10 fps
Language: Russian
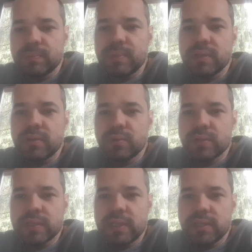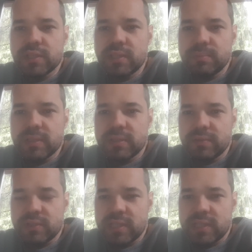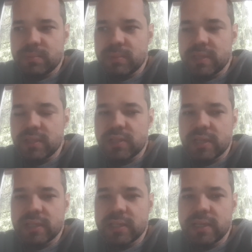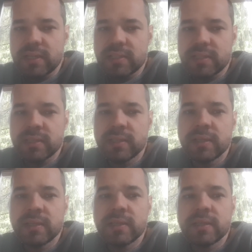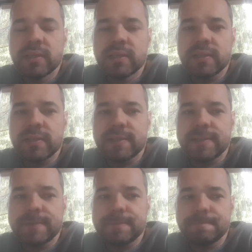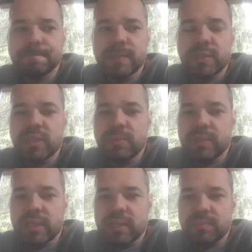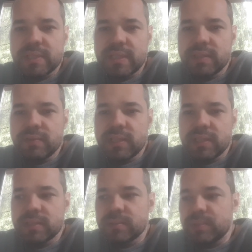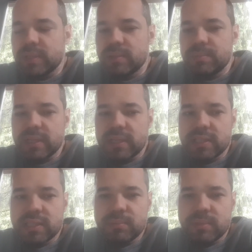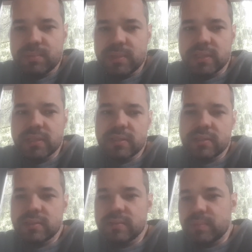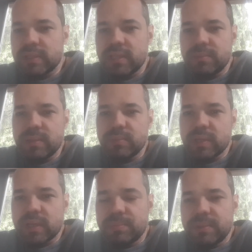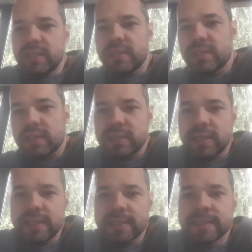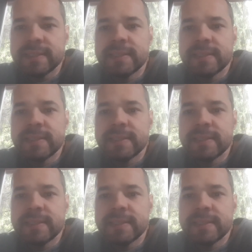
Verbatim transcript: перегружена лишними движениями, лишние анализы, э, лишние планы обследования перед операциями, перед выполнением химиотерапии и так далее.